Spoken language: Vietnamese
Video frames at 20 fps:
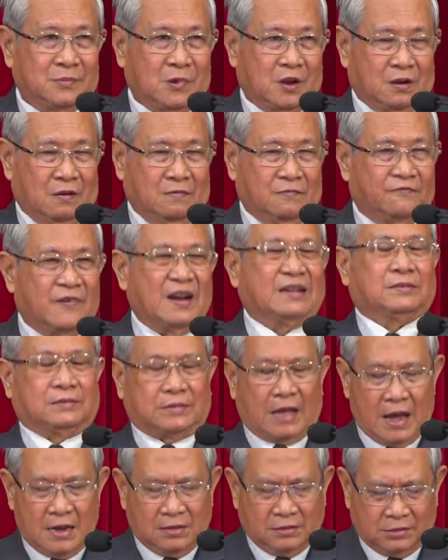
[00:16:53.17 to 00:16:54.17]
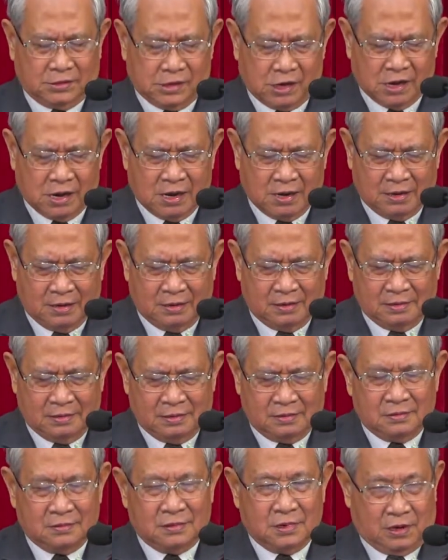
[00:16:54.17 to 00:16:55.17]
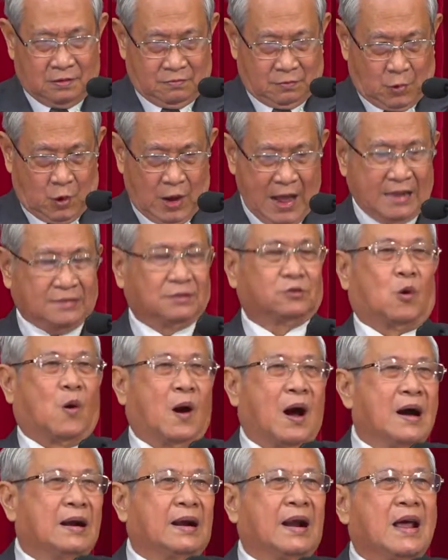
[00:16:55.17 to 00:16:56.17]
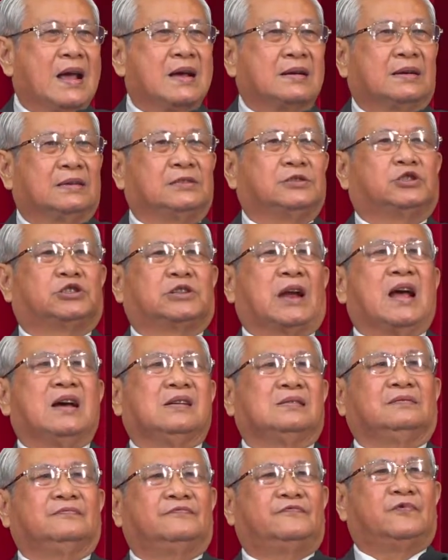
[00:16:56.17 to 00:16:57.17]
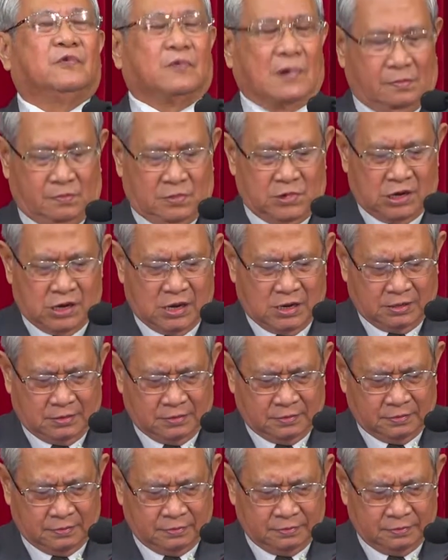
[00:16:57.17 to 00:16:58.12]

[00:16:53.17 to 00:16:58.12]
nó không phát tán được, nó không lan tỏa ra cái ánh sáng phúc âm được.